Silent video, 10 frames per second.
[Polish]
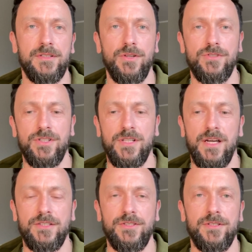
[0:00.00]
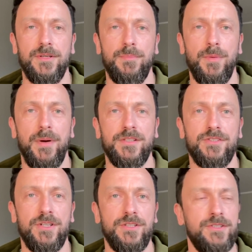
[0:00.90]
doczytać,
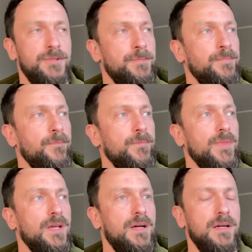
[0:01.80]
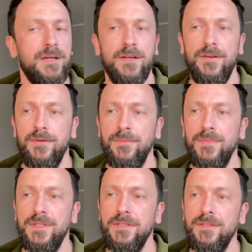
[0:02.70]
popatrzeć, E,
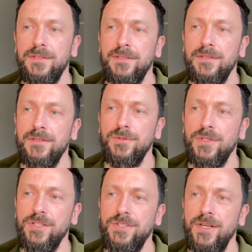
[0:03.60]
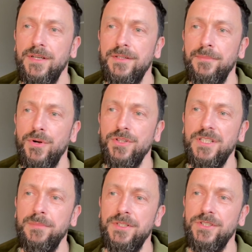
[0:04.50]
my y, tutaj się
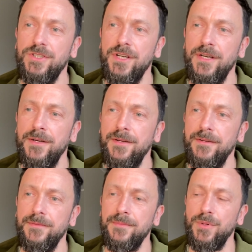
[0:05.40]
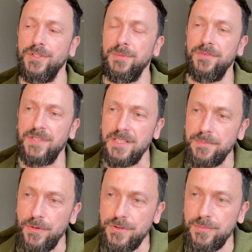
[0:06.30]
bronimy, że bronimy w ten
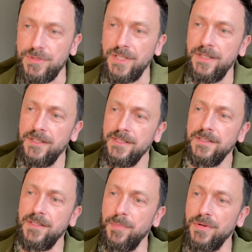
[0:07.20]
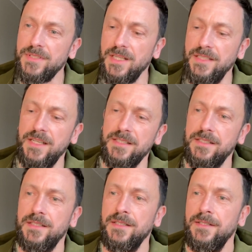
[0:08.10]
sposób, że no Polska nie
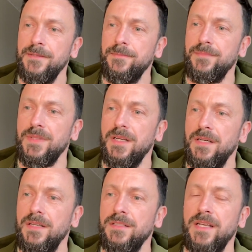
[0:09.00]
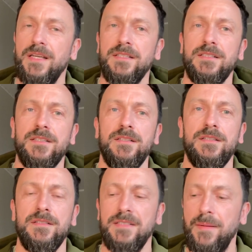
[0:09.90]
jest, y, nie jest
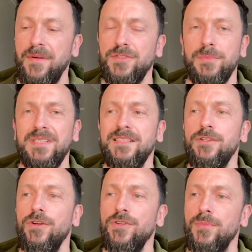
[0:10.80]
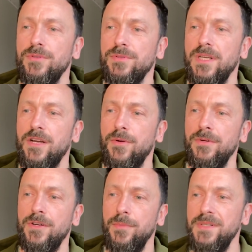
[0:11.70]
y, sama w sobie stroną, bo tutaj
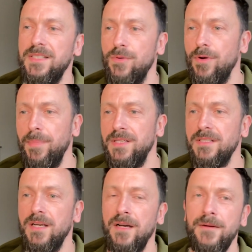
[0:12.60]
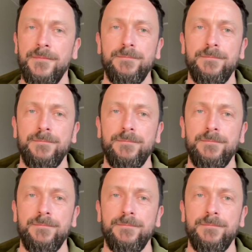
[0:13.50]
Komisja Europejska